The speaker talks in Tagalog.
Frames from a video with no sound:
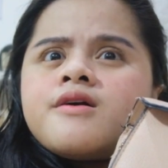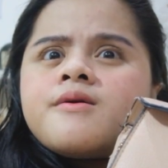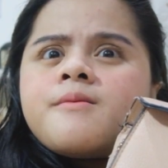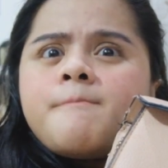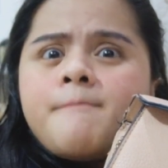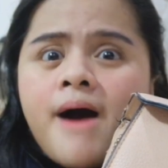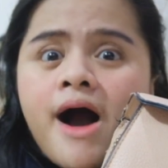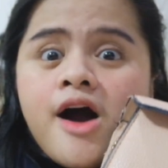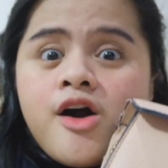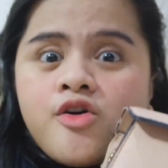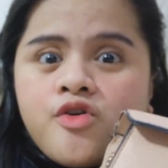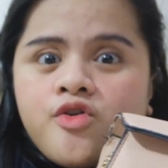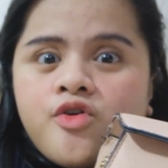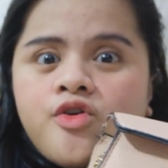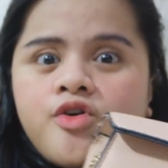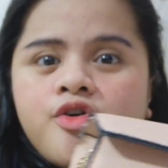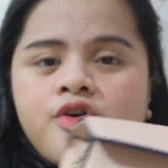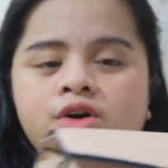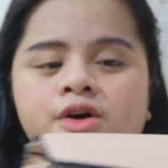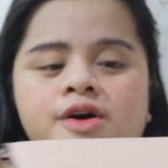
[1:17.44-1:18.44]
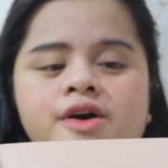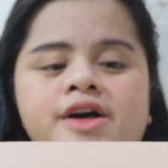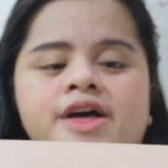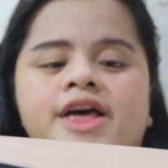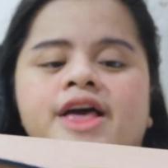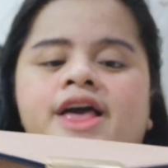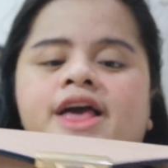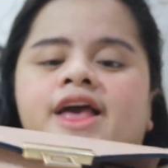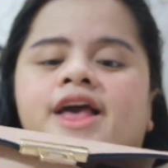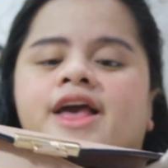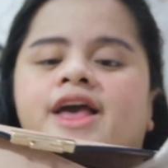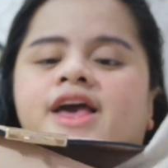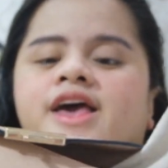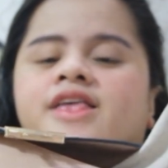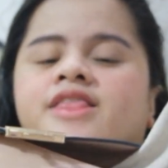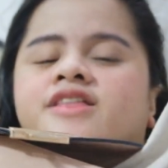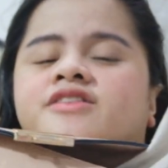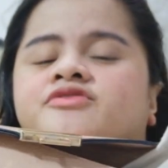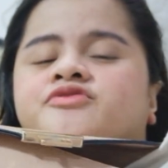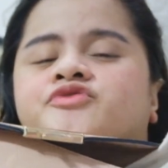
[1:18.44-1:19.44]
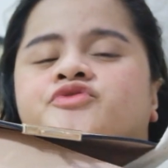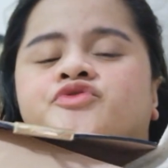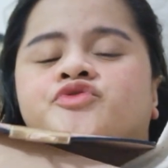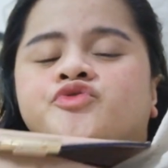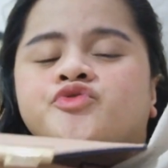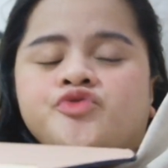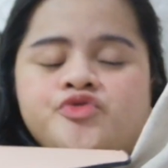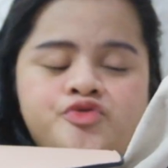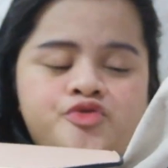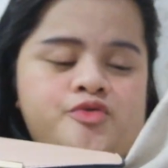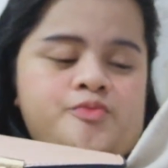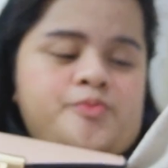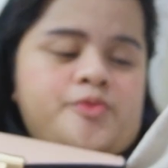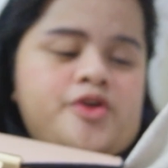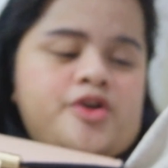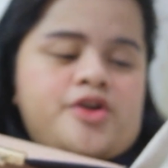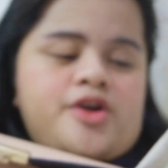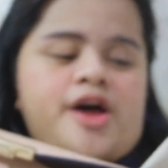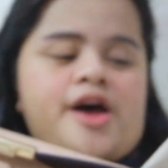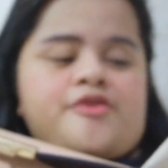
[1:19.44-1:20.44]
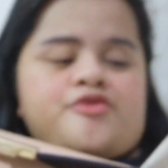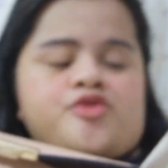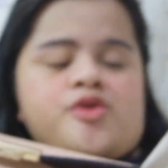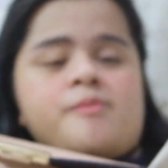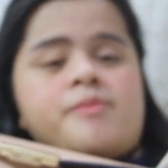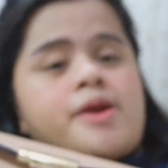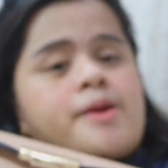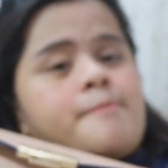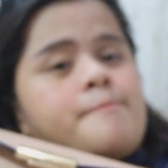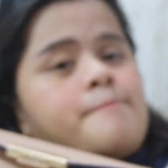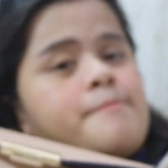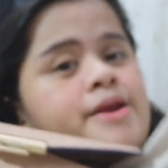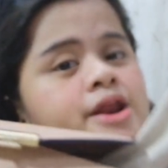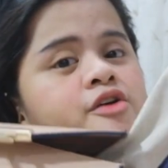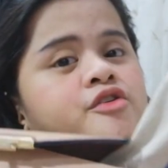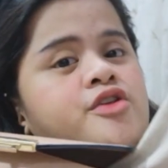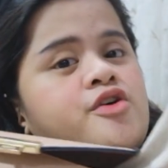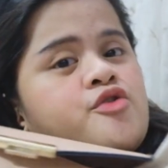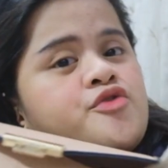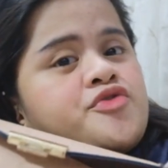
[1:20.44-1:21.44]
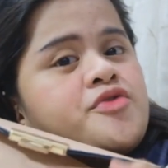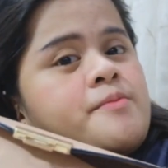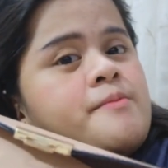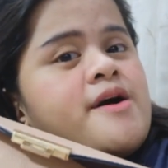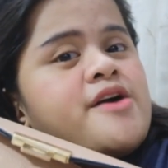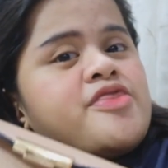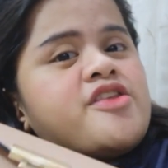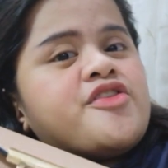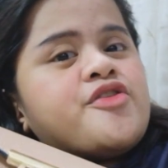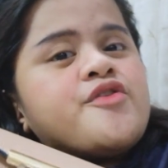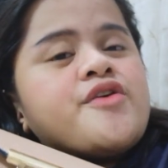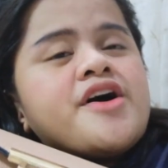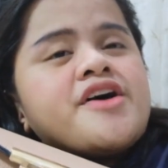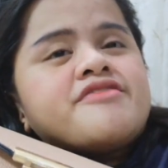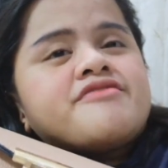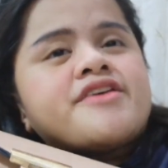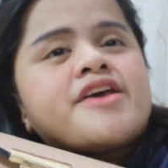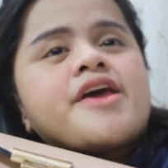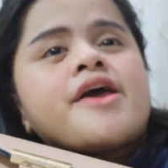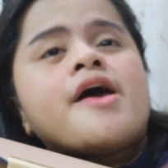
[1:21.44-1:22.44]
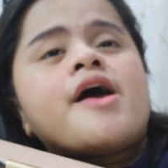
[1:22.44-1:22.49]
Mango and super, sobrang proud ako sa bag na to kasi